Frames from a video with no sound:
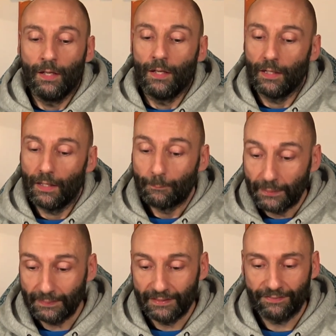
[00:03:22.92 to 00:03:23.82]
Eh,
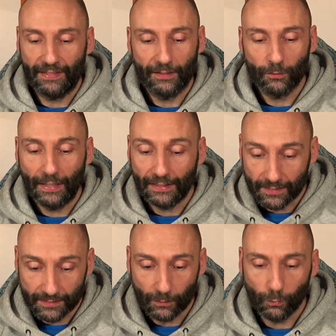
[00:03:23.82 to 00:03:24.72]
prima di fare la domanda
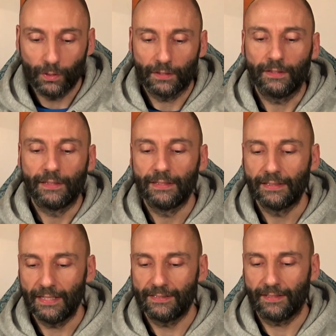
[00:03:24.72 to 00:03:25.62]
assicurati
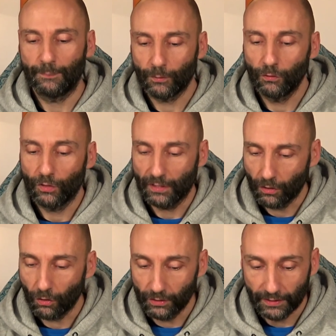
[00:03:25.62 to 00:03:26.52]
di essere pronto ad
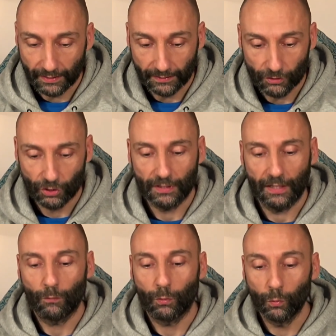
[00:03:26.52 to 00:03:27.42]
accogliere e ad
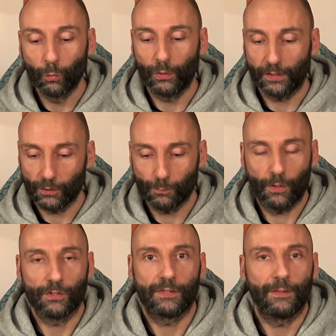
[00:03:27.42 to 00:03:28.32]
accettare qualunque
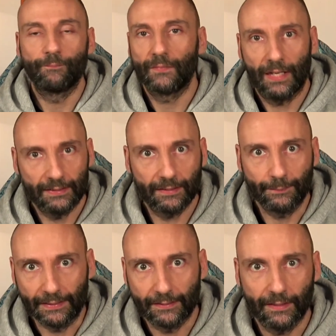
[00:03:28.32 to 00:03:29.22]
risposta,
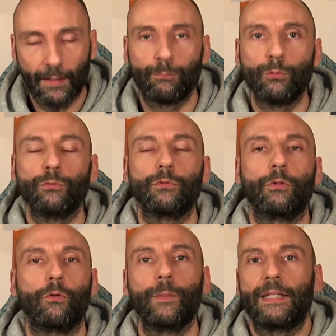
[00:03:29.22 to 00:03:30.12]
altrimenti appunto,
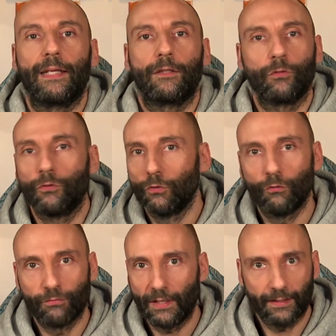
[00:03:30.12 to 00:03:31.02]
come detto,
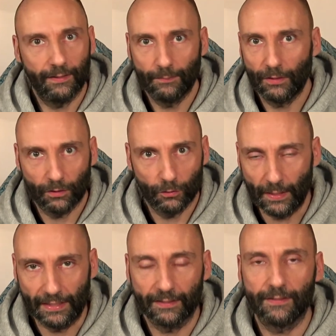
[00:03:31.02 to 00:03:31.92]
non fare nemmeno la
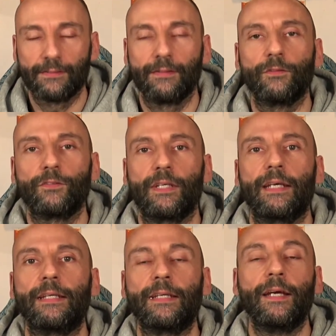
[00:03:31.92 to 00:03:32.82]
domanda se non
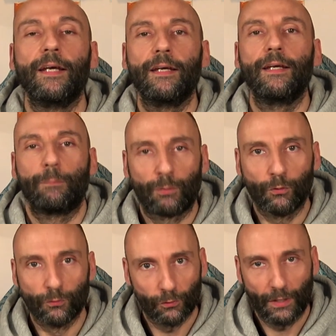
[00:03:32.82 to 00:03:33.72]
sei eh,
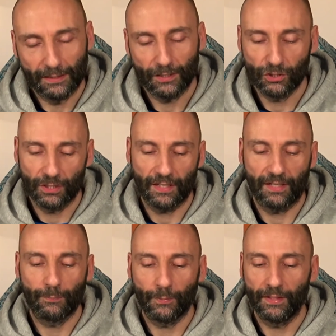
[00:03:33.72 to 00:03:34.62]
pronto ad
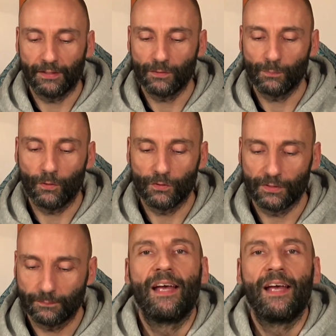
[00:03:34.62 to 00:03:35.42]
accettare poi la risposta.